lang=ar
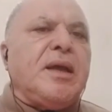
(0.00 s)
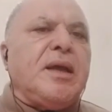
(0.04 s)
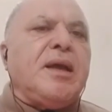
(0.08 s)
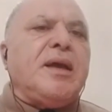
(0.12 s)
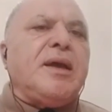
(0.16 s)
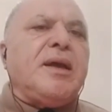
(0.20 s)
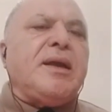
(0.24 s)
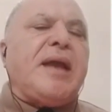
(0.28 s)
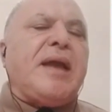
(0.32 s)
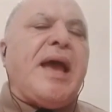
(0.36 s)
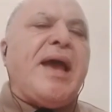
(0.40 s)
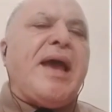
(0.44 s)

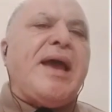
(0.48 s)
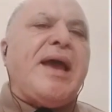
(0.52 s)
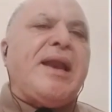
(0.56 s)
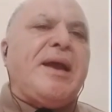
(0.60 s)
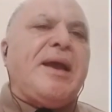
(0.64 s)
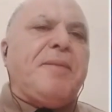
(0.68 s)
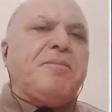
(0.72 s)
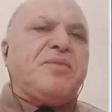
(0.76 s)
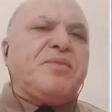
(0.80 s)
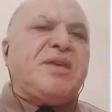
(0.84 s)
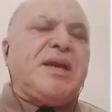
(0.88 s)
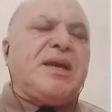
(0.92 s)

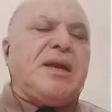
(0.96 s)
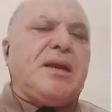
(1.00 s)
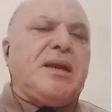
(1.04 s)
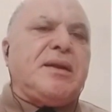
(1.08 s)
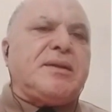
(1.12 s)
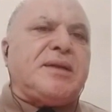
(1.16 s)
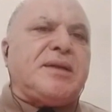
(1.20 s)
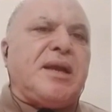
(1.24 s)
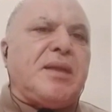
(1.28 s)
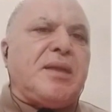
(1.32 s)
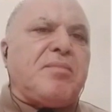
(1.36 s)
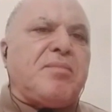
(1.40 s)
الالم
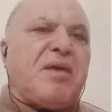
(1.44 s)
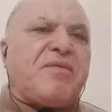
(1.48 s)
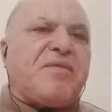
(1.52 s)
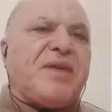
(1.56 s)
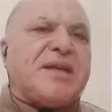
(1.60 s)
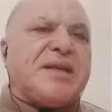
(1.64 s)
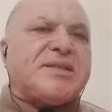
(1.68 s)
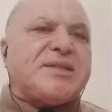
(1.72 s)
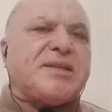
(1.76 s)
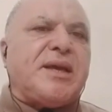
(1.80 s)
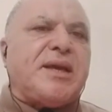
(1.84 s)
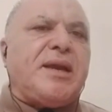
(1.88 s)
ديال ديال
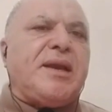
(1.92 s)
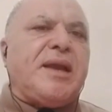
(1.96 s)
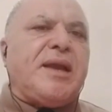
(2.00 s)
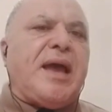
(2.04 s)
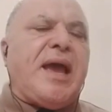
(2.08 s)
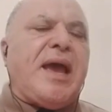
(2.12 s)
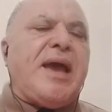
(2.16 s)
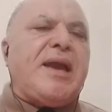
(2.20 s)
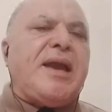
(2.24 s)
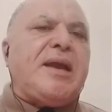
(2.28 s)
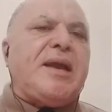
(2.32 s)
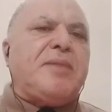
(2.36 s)
المفاصل
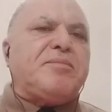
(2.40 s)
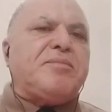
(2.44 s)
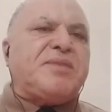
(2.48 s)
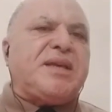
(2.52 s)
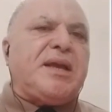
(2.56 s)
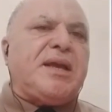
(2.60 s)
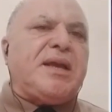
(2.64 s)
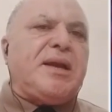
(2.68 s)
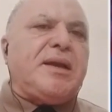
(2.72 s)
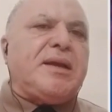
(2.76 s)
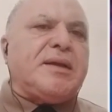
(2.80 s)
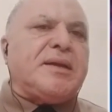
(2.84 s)
الالم
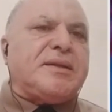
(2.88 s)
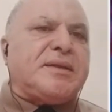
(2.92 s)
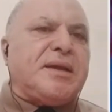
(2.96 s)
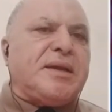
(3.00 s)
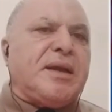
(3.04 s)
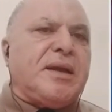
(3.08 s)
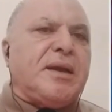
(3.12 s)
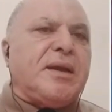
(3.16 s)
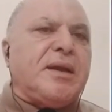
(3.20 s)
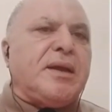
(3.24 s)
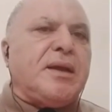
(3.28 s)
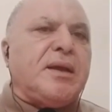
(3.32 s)
ديال
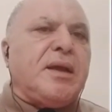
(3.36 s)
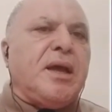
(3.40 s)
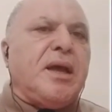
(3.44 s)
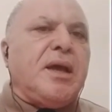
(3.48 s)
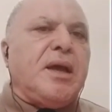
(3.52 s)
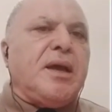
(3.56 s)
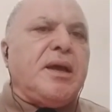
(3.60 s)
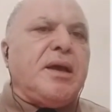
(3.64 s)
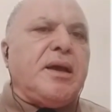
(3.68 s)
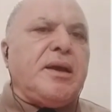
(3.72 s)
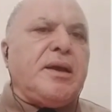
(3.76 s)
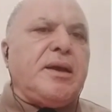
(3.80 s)
ديال
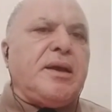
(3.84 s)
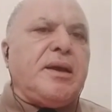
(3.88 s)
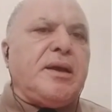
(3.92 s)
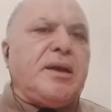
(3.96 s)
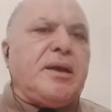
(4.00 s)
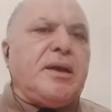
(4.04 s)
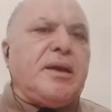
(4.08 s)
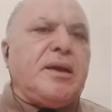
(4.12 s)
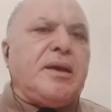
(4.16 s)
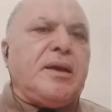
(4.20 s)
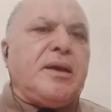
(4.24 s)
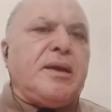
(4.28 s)

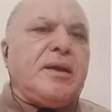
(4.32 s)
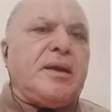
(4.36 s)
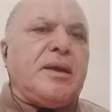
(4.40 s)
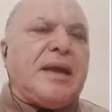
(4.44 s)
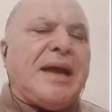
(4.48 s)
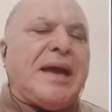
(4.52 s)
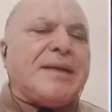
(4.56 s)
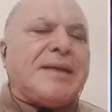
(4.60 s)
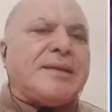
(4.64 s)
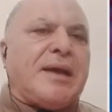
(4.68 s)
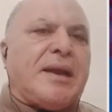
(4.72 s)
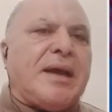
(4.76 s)

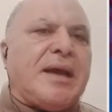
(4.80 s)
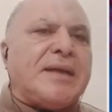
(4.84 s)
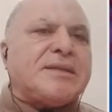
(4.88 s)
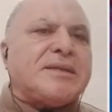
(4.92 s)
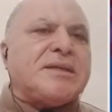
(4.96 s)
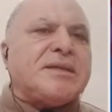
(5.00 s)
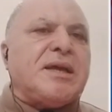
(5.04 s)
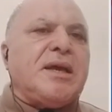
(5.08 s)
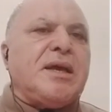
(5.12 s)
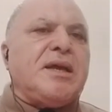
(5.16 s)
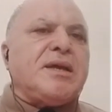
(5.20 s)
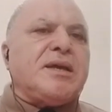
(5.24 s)

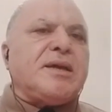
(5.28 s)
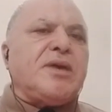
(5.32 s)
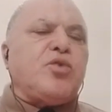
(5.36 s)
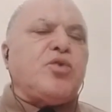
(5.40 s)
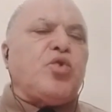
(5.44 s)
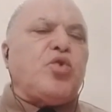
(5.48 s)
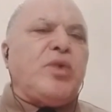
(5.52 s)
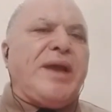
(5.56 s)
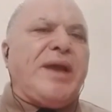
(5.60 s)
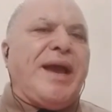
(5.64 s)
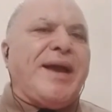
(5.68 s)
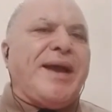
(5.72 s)
العضلات
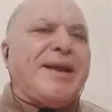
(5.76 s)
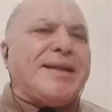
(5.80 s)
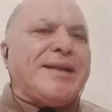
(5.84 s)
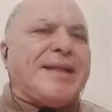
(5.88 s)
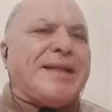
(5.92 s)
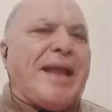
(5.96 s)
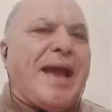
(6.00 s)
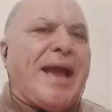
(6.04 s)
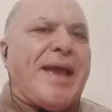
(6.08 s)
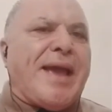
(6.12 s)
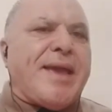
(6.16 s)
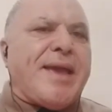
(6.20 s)
كيكون حاله
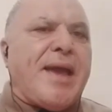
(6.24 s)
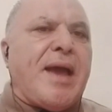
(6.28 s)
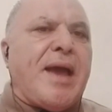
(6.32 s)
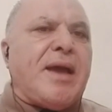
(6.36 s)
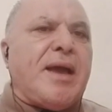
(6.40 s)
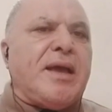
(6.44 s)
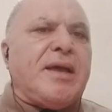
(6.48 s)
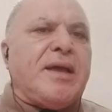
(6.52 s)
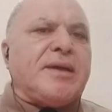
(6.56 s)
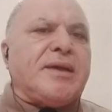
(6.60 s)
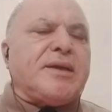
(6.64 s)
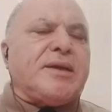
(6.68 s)

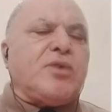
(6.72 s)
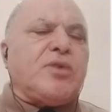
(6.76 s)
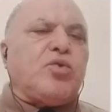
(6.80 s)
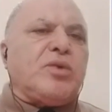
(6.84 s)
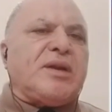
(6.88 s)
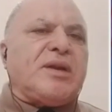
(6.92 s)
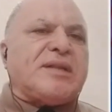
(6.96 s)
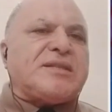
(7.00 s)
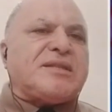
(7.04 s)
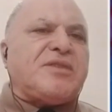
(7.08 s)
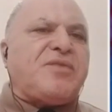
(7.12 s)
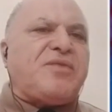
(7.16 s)
العياء كيكون
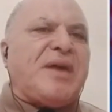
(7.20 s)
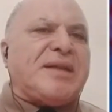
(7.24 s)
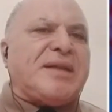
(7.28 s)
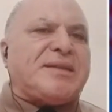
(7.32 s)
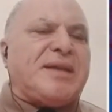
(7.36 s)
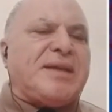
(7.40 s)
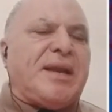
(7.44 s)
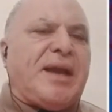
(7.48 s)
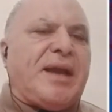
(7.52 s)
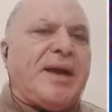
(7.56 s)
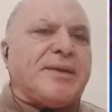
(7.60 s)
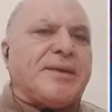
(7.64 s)
الارتفاع
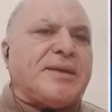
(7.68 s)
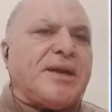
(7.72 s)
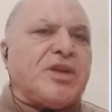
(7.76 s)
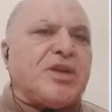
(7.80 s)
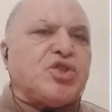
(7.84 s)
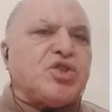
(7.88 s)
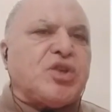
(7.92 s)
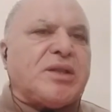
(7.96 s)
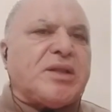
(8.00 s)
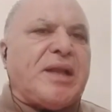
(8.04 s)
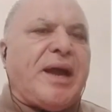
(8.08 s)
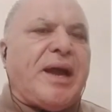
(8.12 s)
ديال
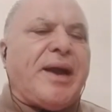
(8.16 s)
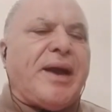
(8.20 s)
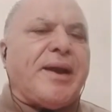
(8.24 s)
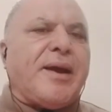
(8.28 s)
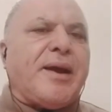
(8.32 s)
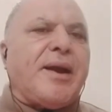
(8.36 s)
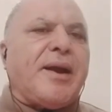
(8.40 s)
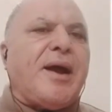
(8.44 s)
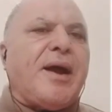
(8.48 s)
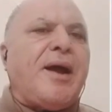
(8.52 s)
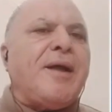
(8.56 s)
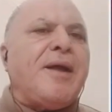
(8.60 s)
درجه
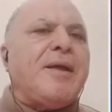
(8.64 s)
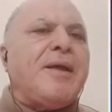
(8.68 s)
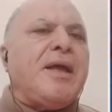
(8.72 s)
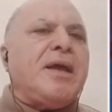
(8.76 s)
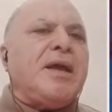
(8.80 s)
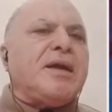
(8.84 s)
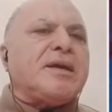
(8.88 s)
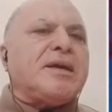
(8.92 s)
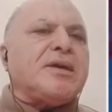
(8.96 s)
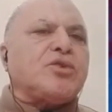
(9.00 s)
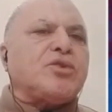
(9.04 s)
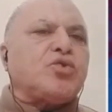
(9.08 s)
الحراره
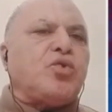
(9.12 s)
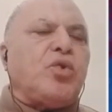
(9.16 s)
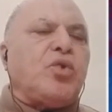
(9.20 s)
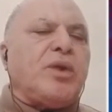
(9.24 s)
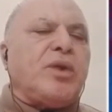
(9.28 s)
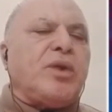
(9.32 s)
كتكون